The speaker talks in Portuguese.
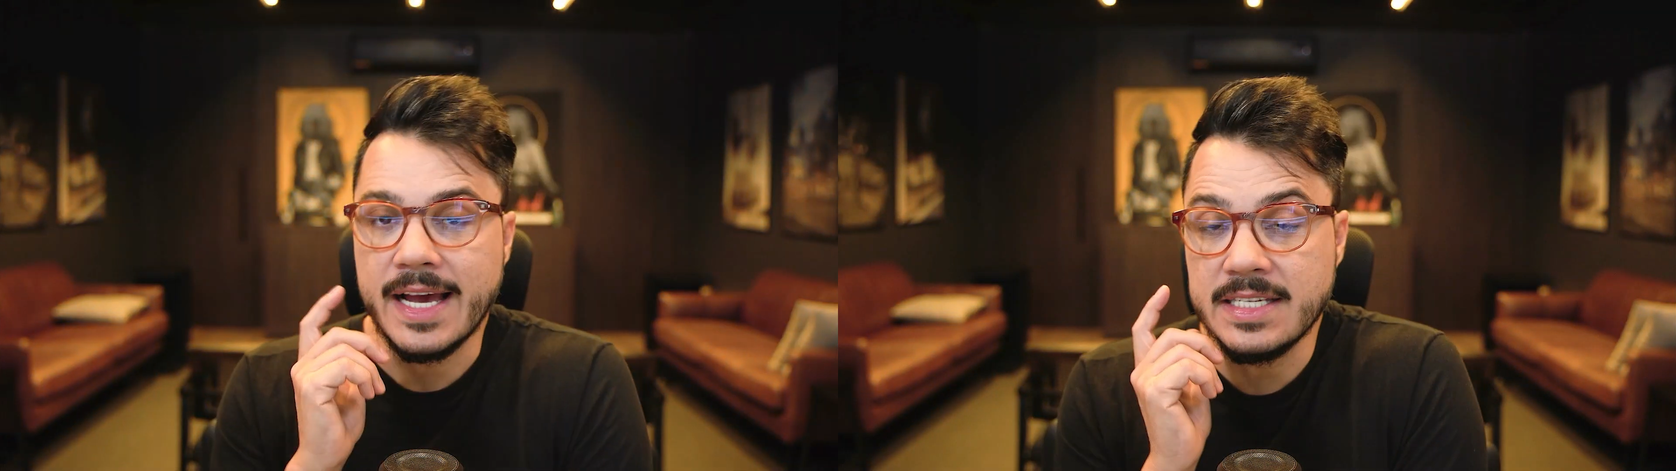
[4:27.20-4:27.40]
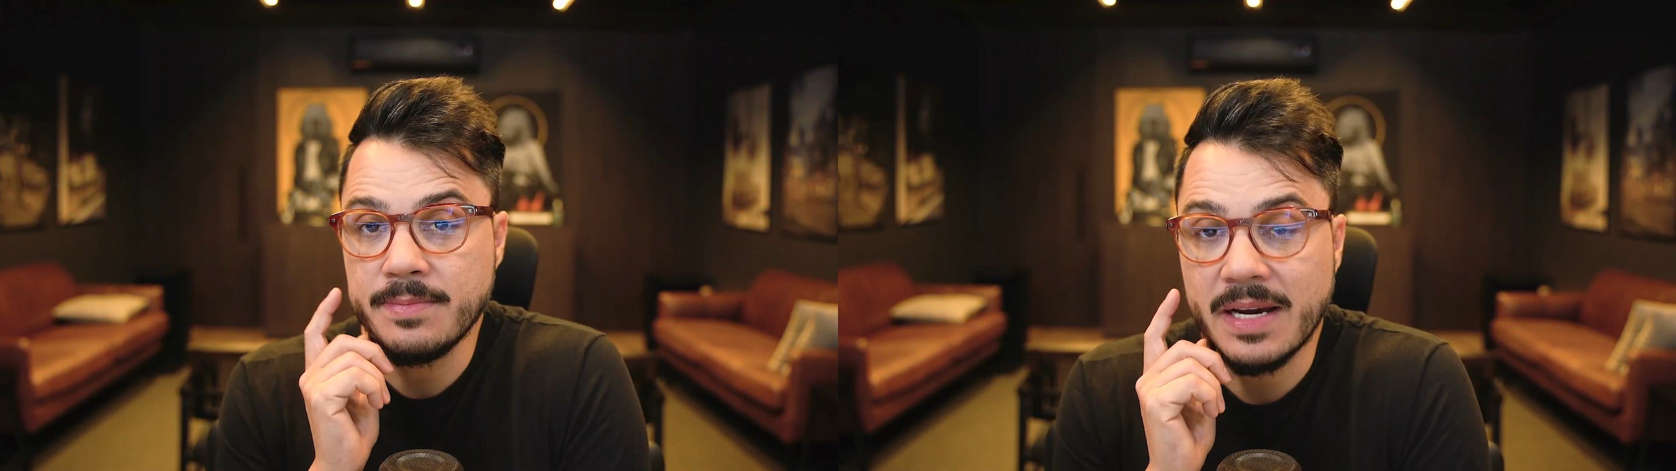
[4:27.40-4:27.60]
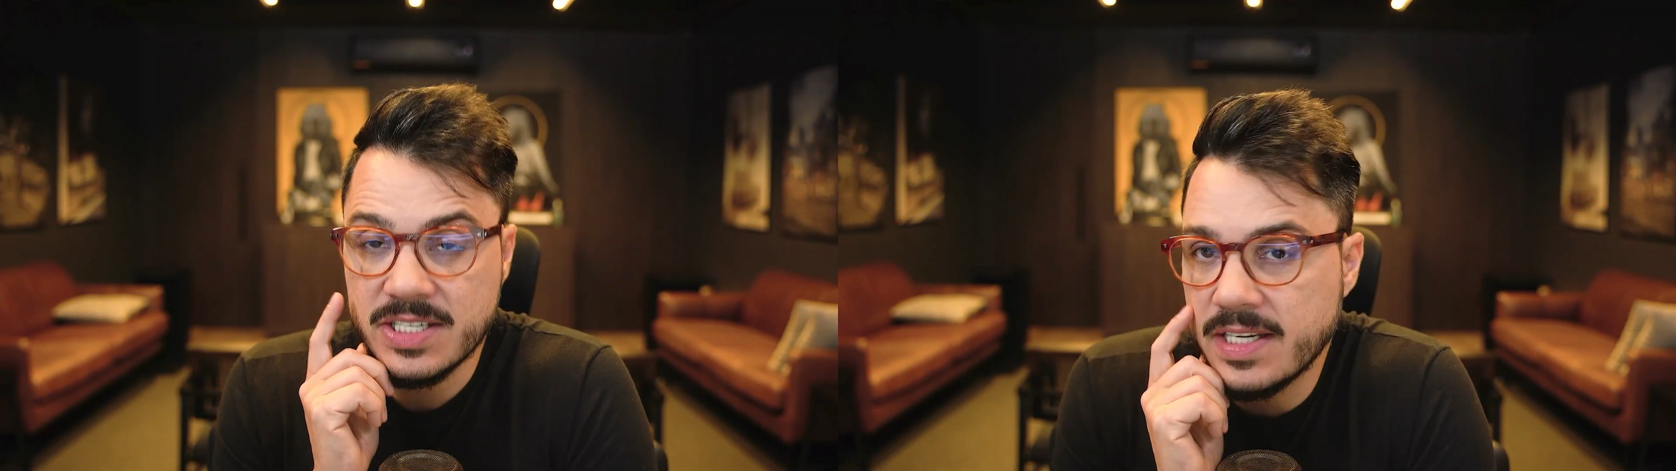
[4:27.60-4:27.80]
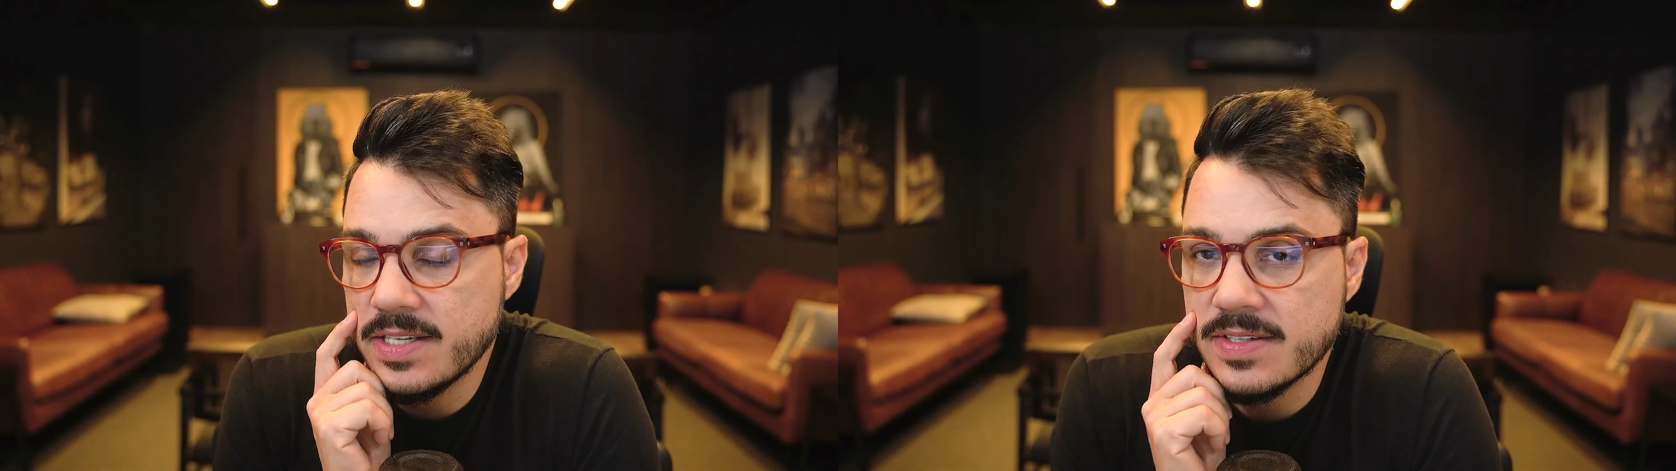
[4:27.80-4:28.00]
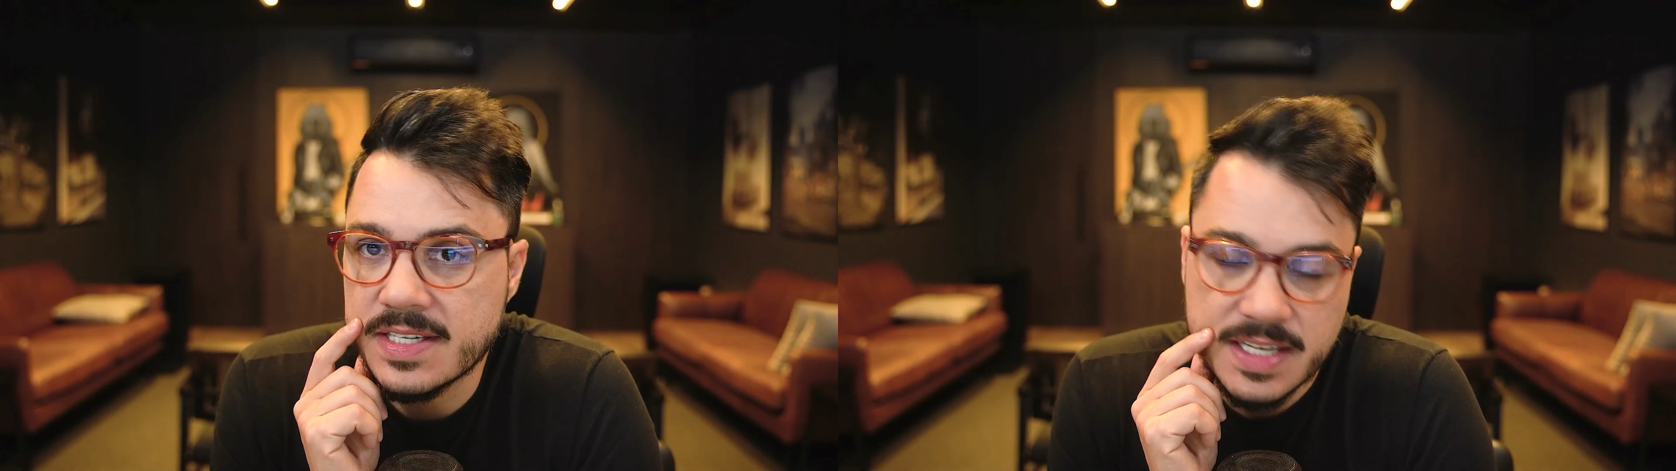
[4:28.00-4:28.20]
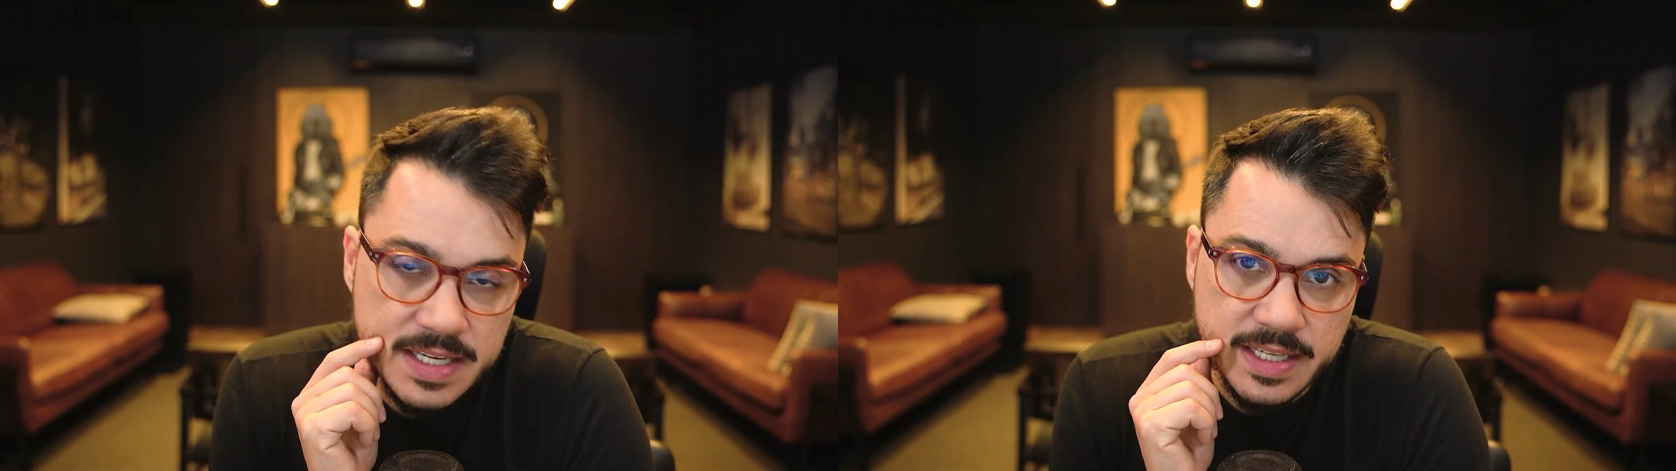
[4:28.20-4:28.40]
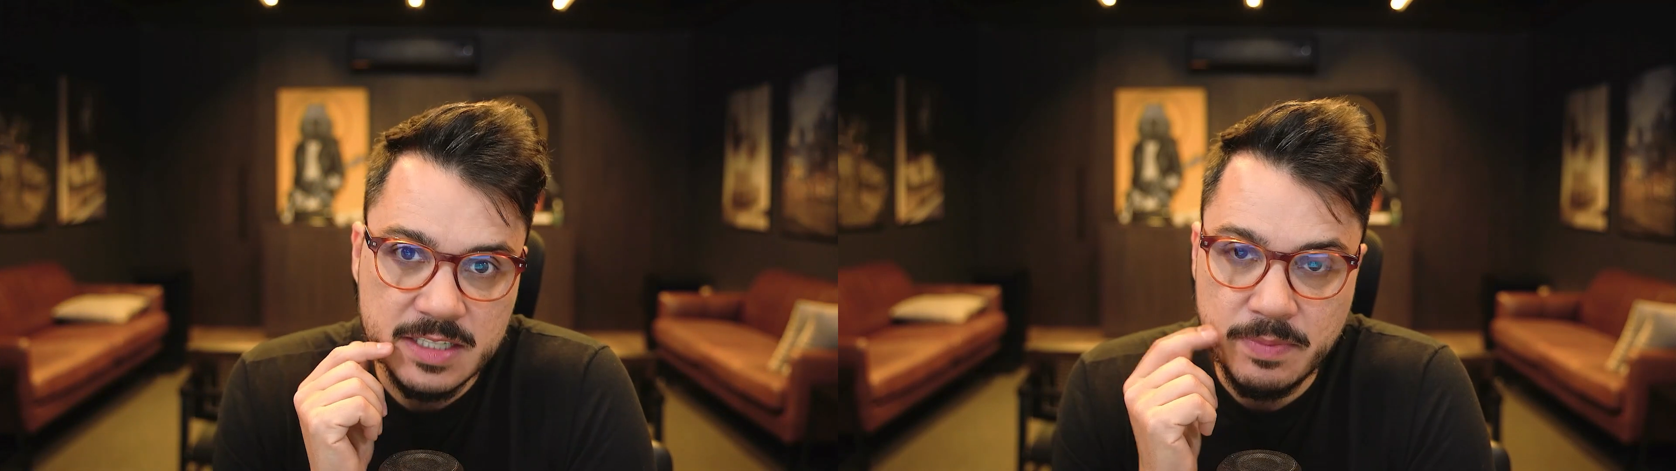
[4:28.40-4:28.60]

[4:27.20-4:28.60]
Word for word: As imagens 360 elas